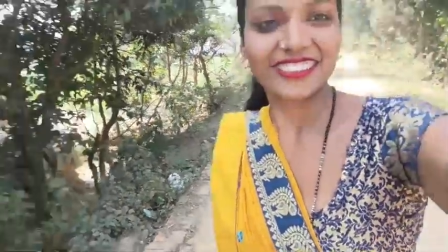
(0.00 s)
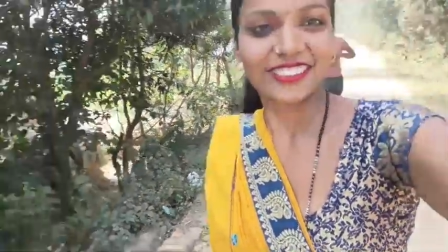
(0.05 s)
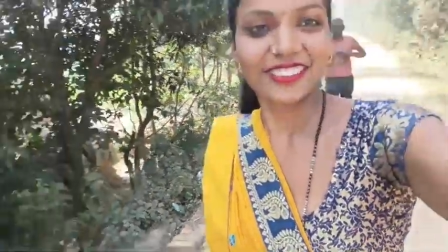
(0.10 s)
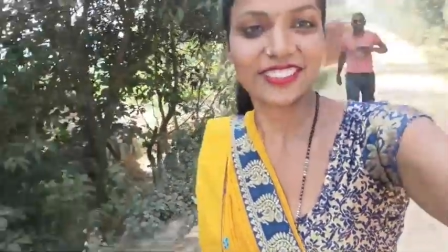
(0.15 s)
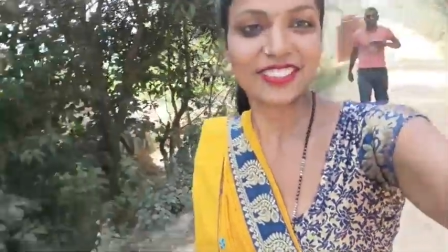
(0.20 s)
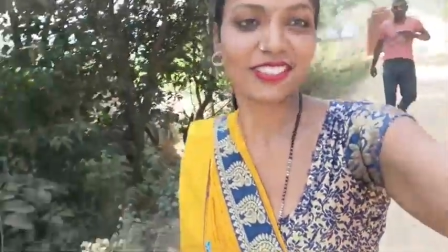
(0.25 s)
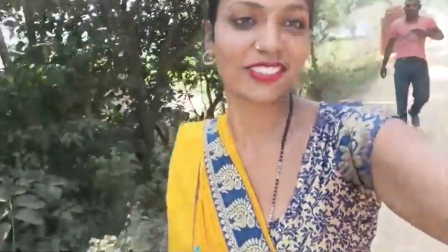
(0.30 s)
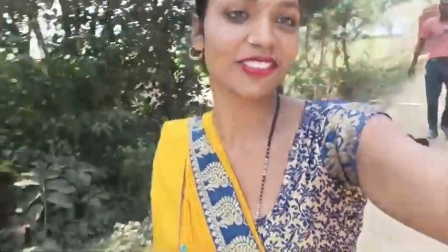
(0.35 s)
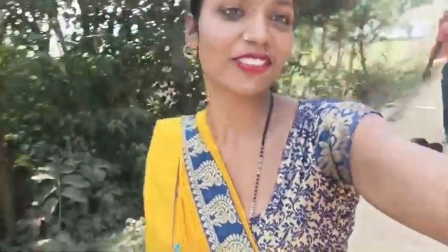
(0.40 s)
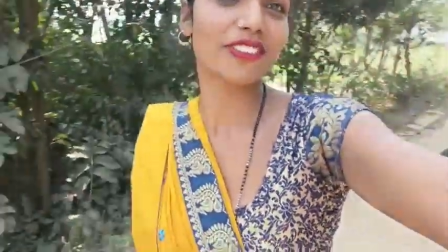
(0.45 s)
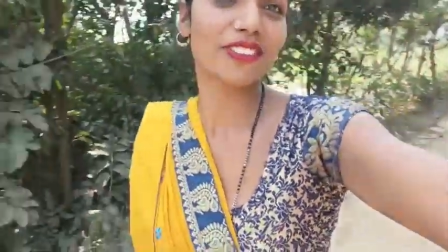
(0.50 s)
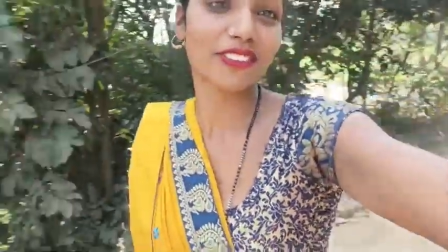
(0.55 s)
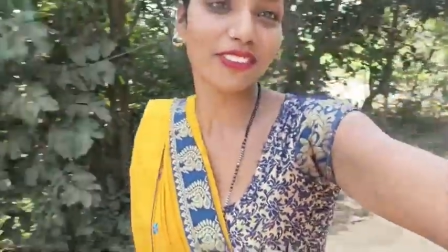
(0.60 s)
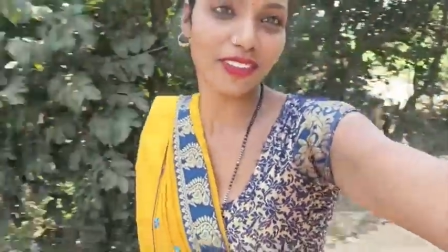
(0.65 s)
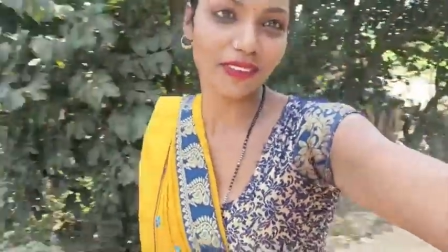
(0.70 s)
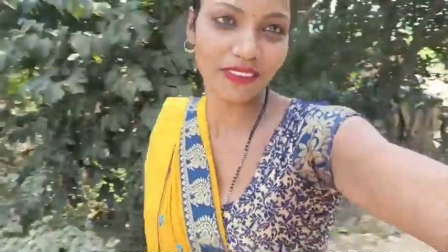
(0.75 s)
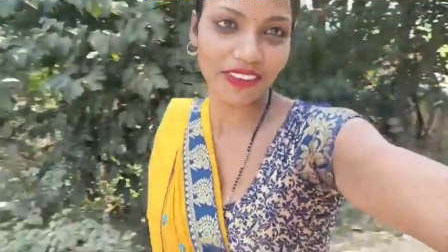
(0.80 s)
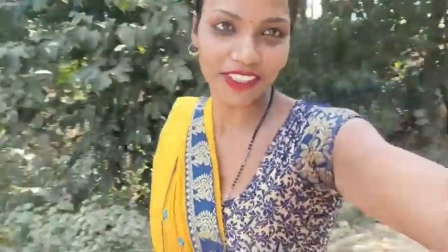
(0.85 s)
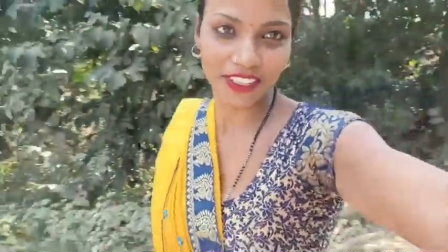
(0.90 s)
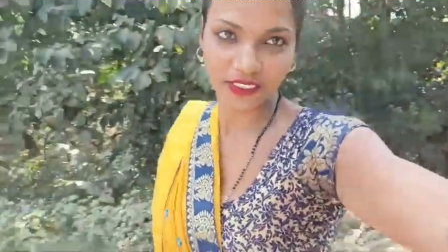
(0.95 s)
तो दोस्तों दोनों
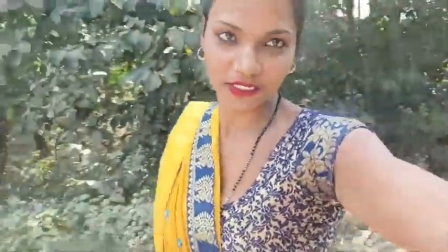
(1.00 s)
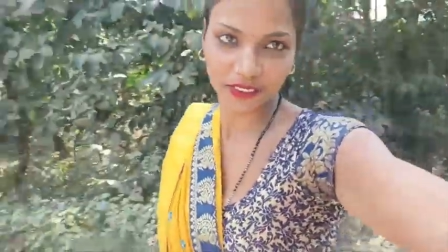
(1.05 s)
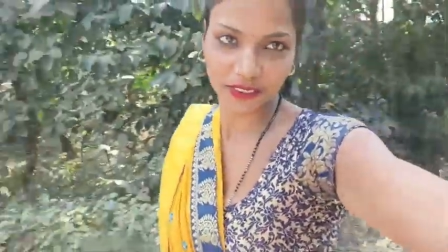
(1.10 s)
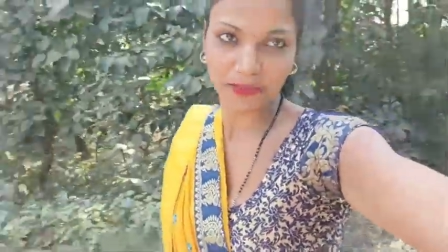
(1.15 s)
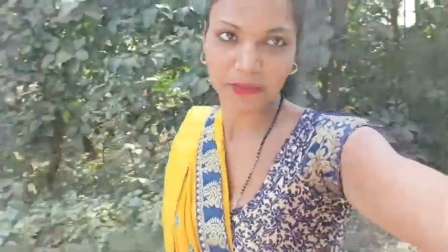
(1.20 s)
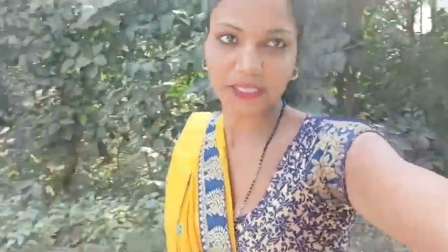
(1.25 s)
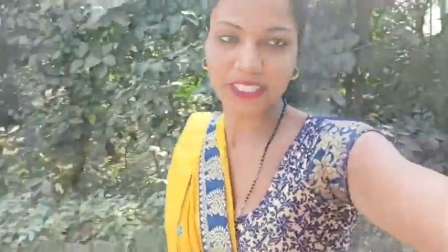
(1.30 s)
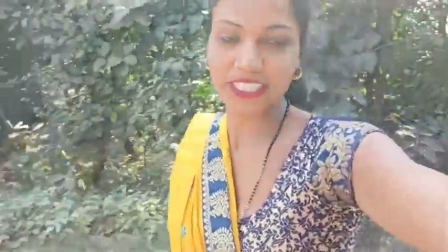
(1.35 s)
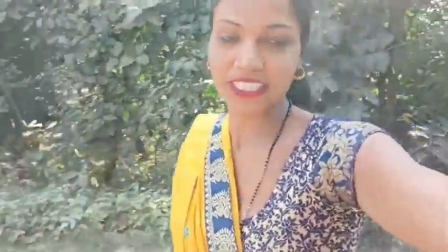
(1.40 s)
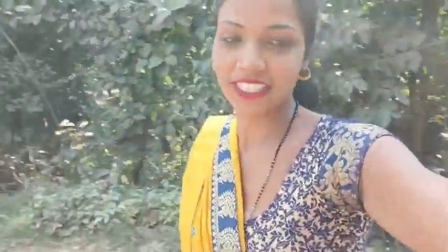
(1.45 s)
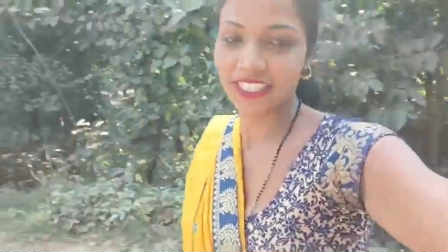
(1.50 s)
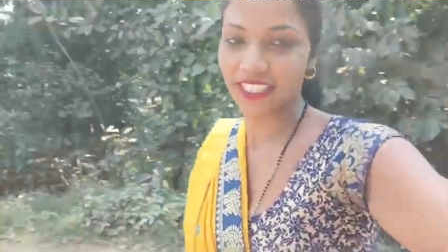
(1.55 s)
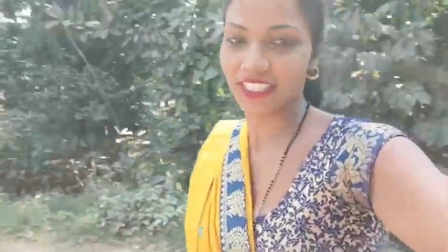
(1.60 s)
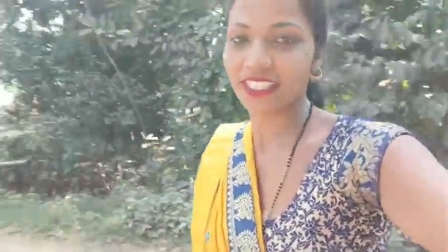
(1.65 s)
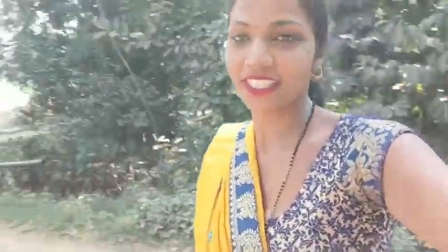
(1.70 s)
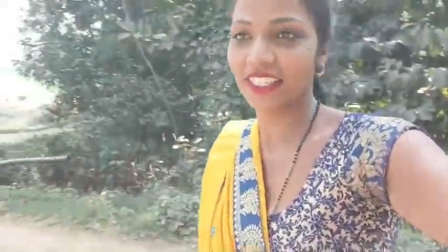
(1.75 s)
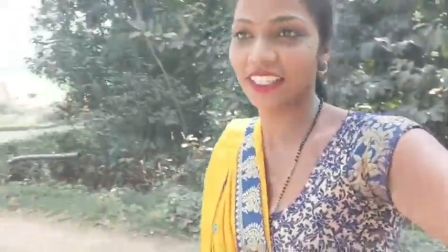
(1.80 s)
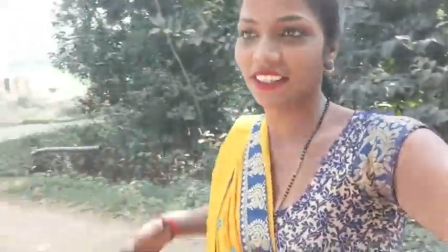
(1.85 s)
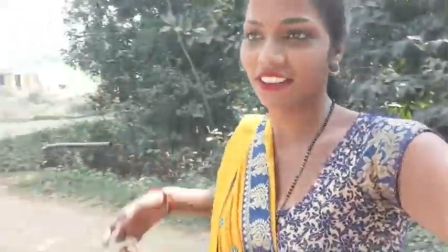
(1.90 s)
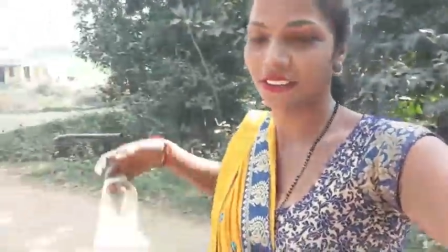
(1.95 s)
हमारा डोगी भी चल
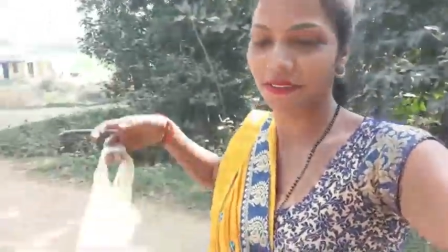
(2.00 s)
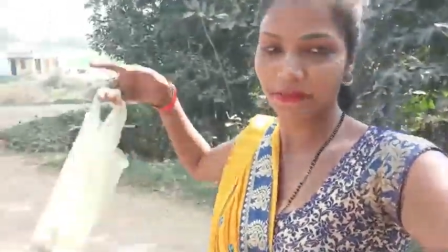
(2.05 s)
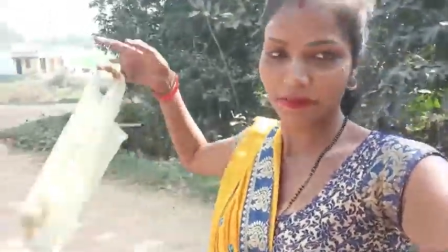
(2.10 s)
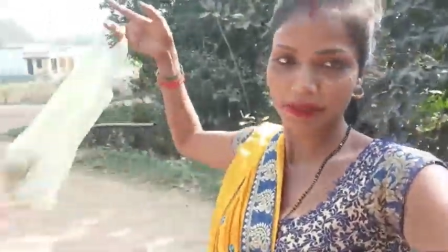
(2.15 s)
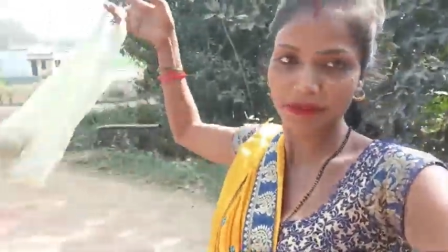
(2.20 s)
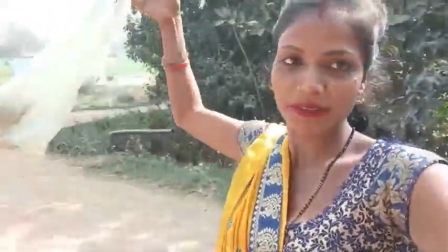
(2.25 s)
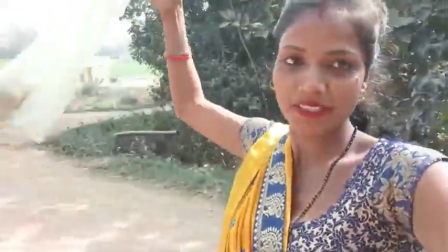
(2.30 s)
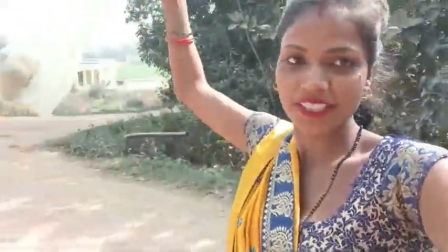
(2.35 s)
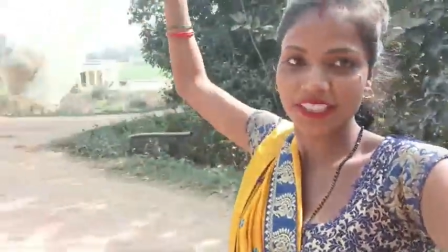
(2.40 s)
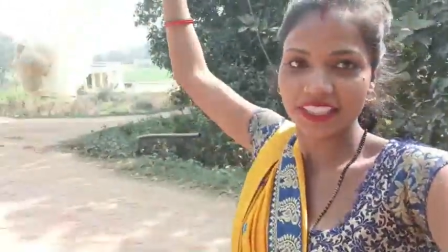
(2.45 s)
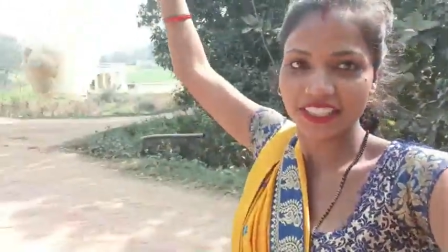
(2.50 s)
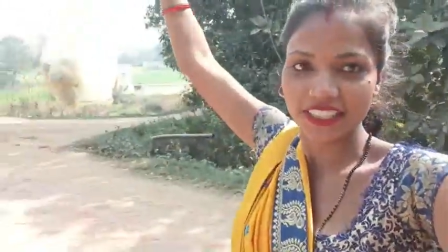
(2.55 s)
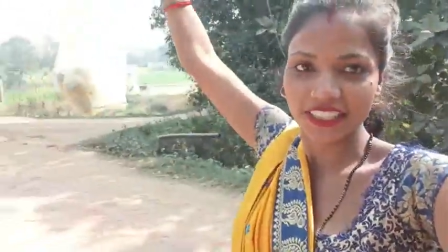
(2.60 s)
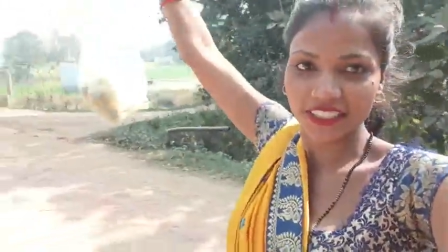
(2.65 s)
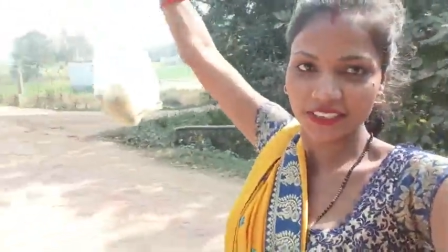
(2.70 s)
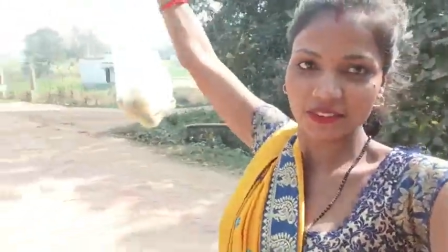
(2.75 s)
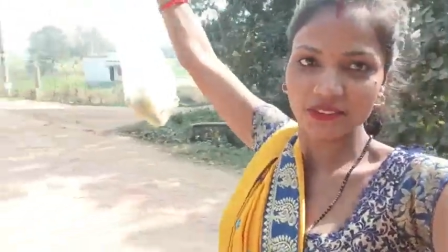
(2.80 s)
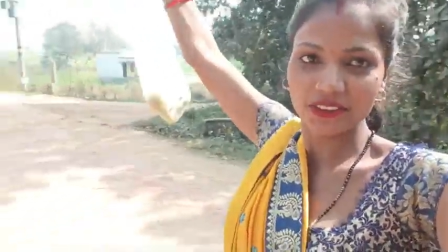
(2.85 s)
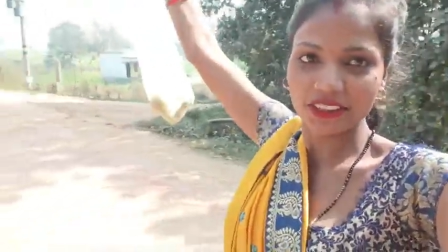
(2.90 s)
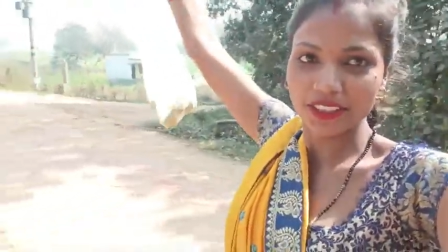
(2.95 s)
रहे हैं और मैं भी चल
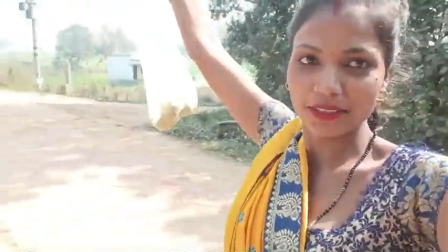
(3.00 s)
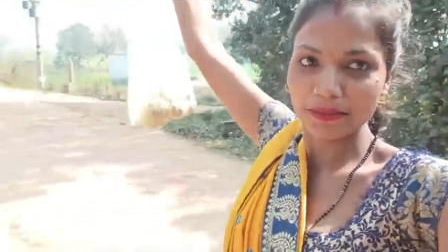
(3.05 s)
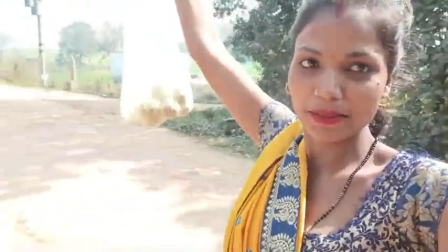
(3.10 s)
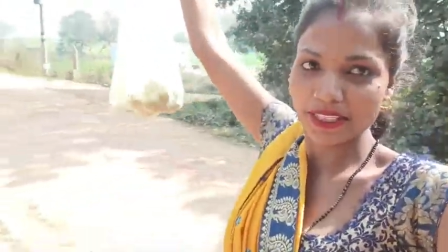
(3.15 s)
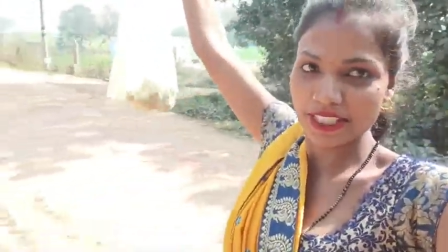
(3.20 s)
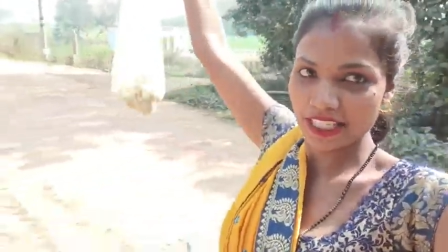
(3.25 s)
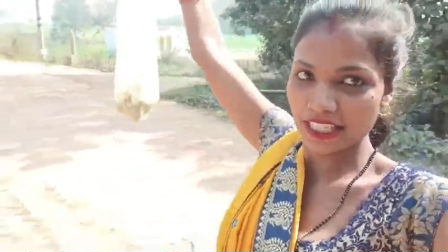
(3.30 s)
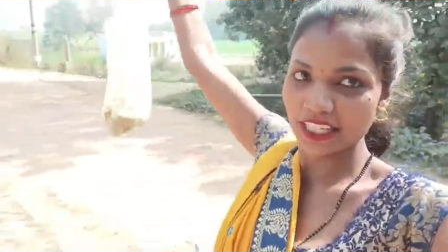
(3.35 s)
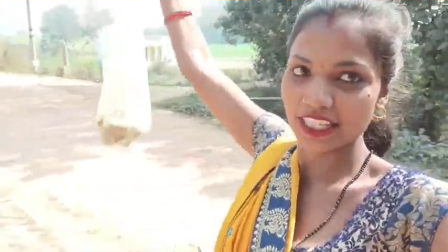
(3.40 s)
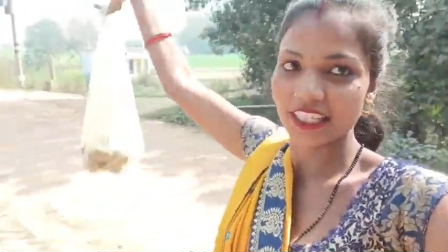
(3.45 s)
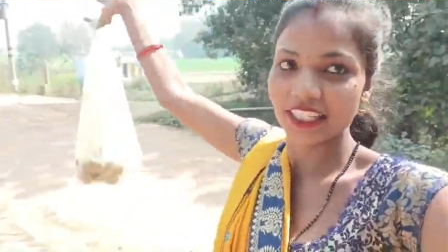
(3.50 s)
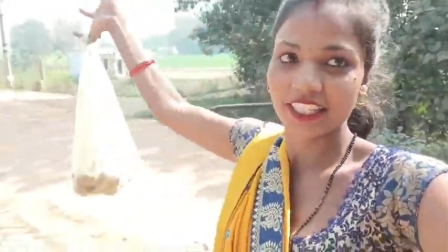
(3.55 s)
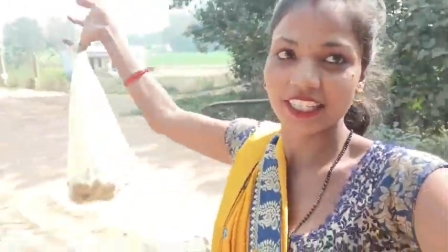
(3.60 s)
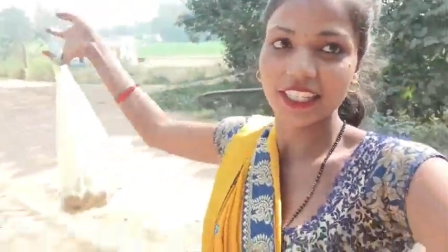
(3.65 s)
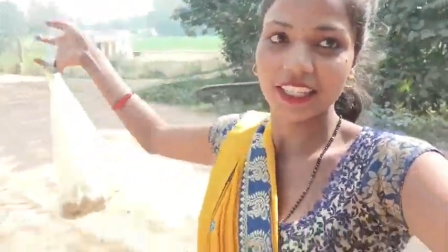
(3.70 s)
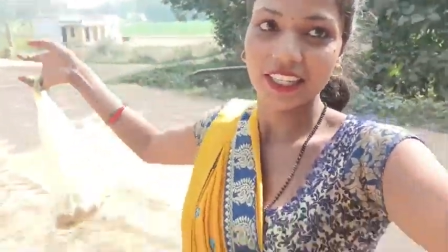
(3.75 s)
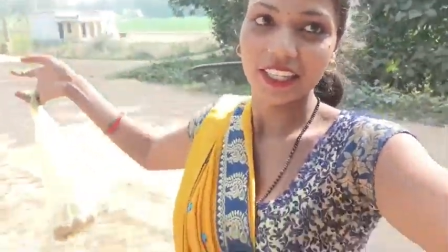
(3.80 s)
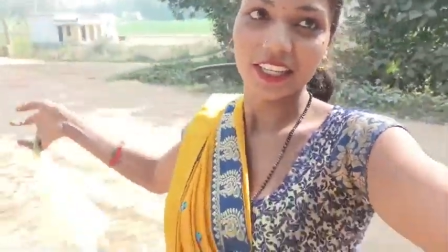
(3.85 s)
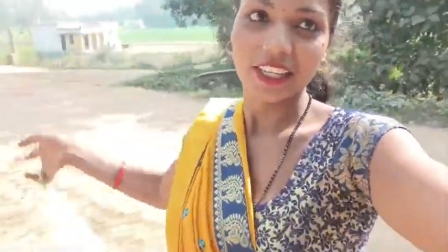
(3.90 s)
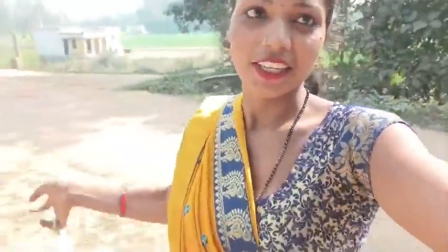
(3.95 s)
रही हूँ इधर मसाला लेके